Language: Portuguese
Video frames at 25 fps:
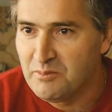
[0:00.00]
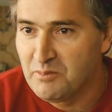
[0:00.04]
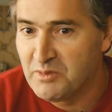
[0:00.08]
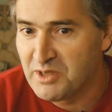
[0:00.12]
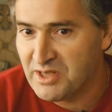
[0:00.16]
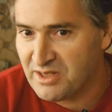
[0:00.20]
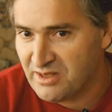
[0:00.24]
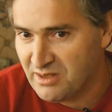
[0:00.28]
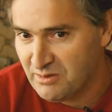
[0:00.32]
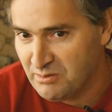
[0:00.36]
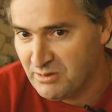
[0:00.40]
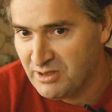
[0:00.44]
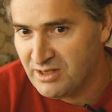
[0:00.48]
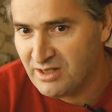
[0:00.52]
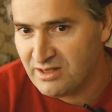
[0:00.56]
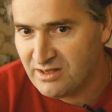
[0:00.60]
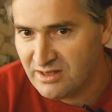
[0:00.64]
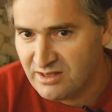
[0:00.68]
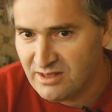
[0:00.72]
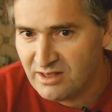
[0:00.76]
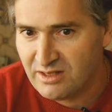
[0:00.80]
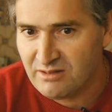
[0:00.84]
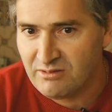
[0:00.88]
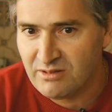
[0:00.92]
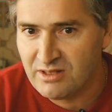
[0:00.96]
Mas sabia que
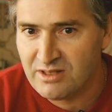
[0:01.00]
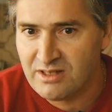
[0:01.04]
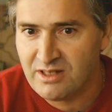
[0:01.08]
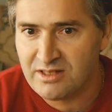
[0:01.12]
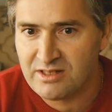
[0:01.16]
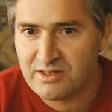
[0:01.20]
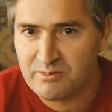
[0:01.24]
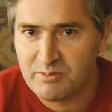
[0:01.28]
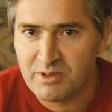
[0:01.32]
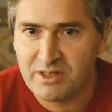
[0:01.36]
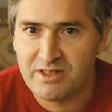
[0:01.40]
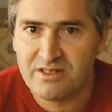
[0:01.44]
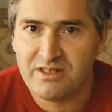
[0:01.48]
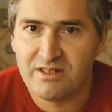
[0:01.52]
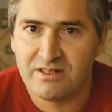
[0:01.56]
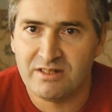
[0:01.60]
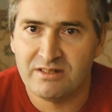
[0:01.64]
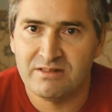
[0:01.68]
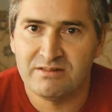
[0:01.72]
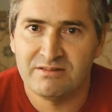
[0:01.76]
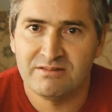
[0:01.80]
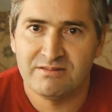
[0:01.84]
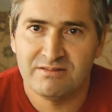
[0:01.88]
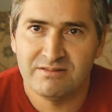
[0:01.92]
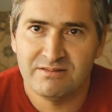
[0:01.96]
tinha qualidades para
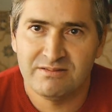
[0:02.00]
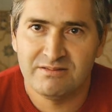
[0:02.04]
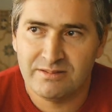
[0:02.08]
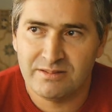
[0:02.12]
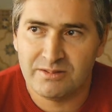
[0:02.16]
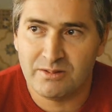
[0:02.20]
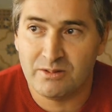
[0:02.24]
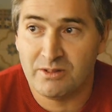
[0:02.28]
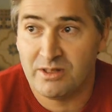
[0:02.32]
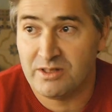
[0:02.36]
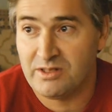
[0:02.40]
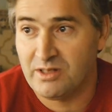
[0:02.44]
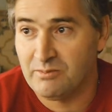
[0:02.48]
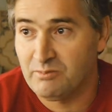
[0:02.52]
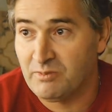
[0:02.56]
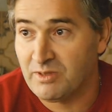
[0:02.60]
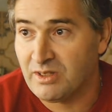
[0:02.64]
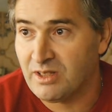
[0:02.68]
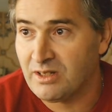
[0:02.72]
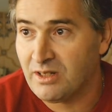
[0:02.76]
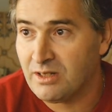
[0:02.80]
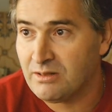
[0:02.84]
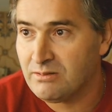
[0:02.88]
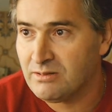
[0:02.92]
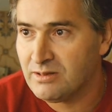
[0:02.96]
ganhar toda a
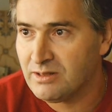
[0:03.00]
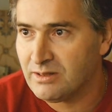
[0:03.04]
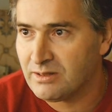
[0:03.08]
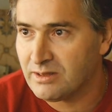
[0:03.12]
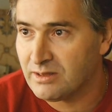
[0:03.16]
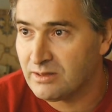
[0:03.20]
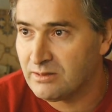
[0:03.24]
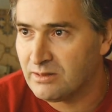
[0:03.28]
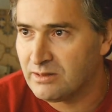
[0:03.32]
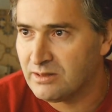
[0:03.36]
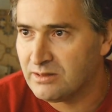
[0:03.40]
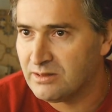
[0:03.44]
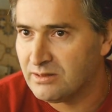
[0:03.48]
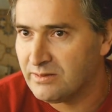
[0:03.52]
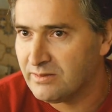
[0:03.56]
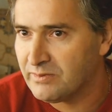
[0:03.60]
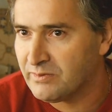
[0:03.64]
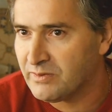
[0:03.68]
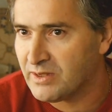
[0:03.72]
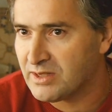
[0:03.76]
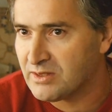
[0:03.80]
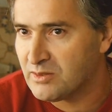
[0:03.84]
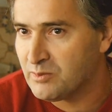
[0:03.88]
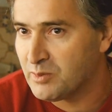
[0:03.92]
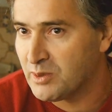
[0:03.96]
gente ligava e
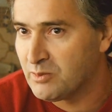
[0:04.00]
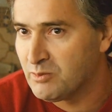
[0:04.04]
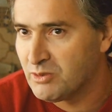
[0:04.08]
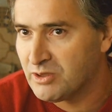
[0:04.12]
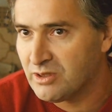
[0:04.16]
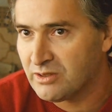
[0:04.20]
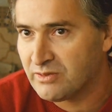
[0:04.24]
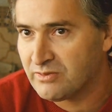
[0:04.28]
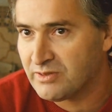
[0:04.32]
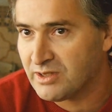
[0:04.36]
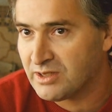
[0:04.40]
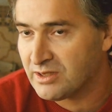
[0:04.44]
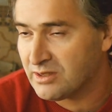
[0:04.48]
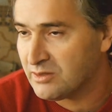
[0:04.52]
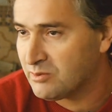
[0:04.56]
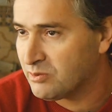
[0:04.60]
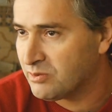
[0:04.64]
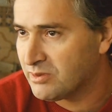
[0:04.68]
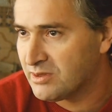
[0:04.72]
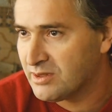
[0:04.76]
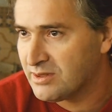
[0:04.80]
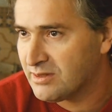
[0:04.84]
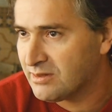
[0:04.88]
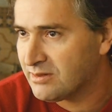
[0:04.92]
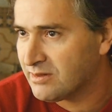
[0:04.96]
faço para muitas festas,
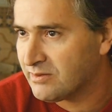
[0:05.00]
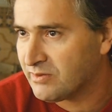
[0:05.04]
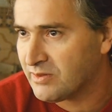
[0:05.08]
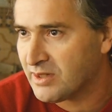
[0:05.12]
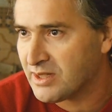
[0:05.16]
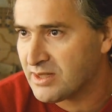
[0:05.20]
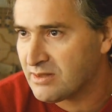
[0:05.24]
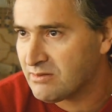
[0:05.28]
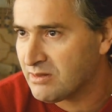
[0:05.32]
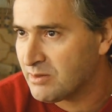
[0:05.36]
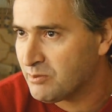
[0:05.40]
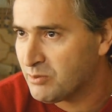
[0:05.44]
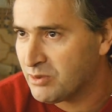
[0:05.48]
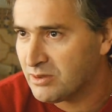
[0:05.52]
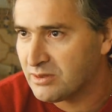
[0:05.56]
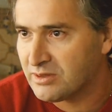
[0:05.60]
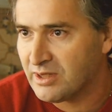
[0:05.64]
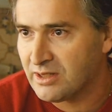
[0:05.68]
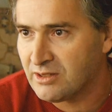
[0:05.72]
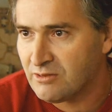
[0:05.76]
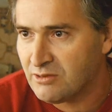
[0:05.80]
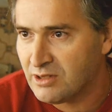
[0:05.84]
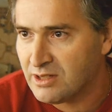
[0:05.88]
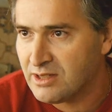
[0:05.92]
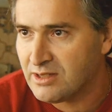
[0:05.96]
por isso se faço é porque
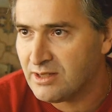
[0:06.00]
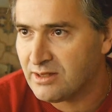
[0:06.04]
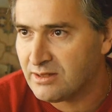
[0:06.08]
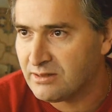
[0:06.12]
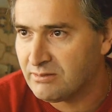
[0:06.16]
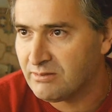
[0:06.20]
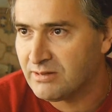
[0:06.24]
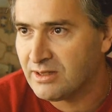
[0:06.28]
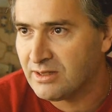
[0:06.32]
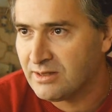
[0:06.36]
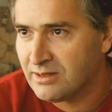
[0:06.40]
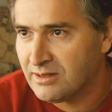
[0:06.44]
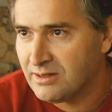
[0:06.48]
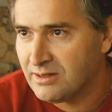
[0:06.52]
tem qualidade, não é?